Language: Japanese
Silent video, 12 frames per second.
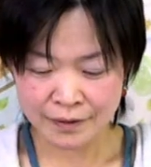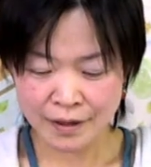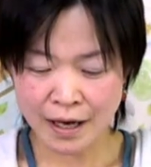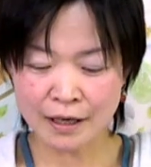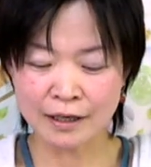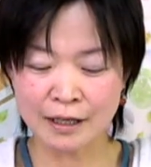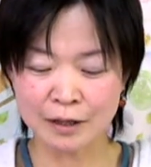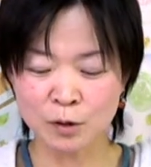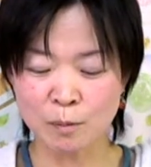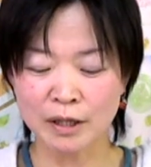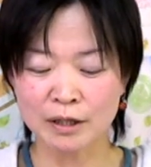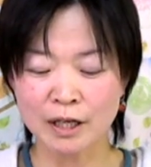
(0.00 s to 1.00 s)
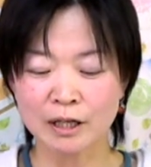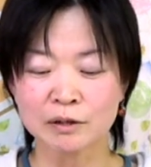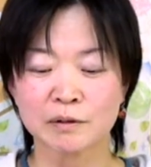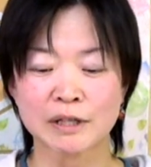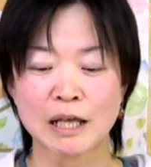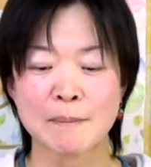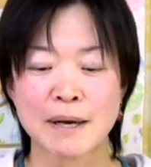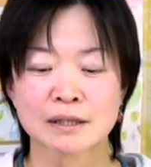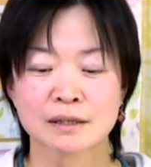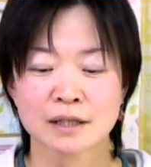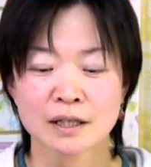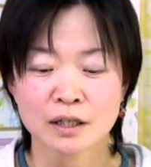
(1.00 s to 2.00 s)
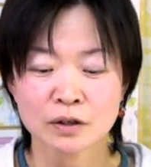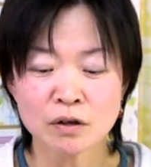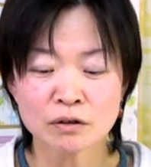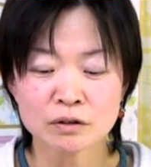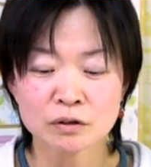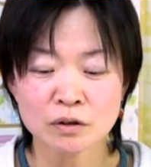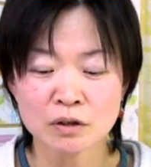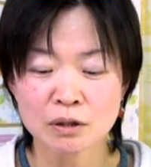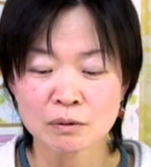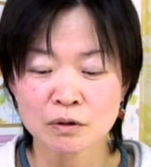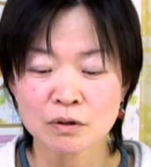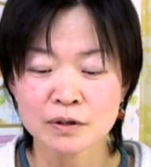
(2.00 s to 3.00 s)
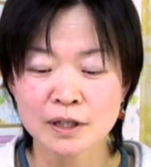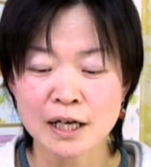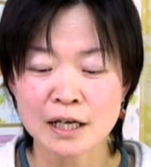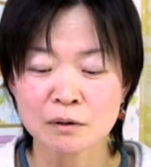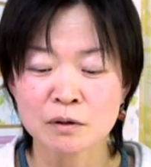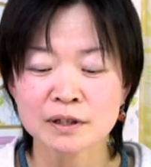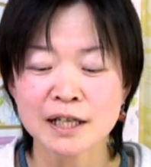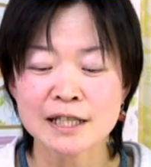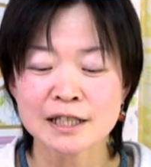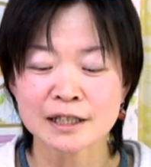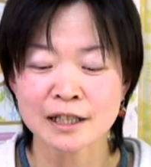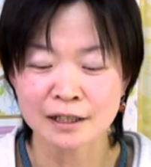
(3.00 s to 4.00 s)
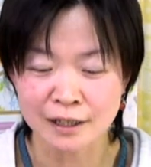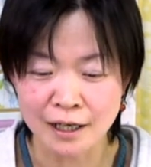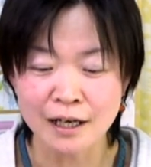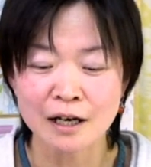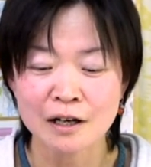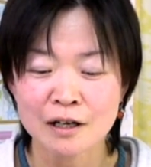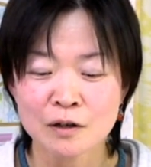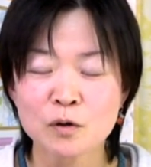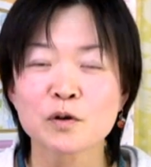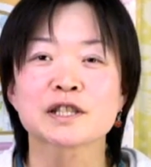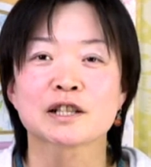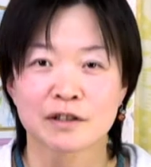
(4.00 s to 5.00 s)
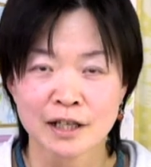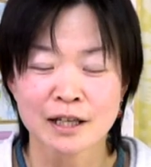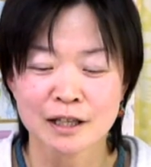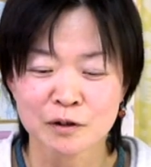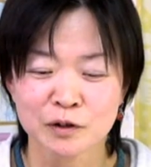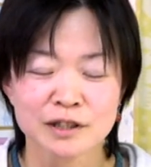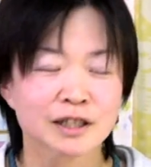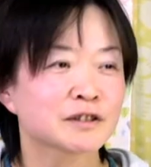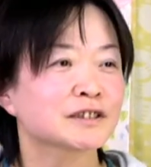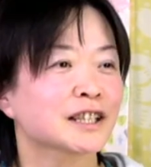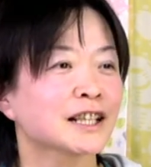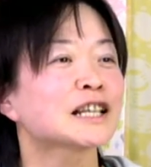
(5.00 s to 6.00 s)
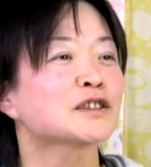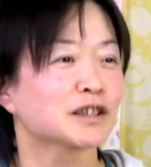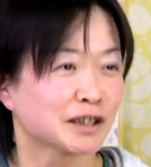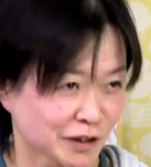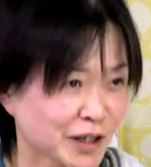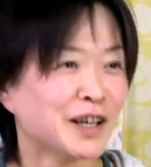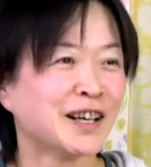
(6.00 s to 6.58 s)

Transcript: はい、えーと、コメントありがとうございます。夜、道路を横断、横断してたから保護したのね。なるほど。じゃ食ってないそうですよ。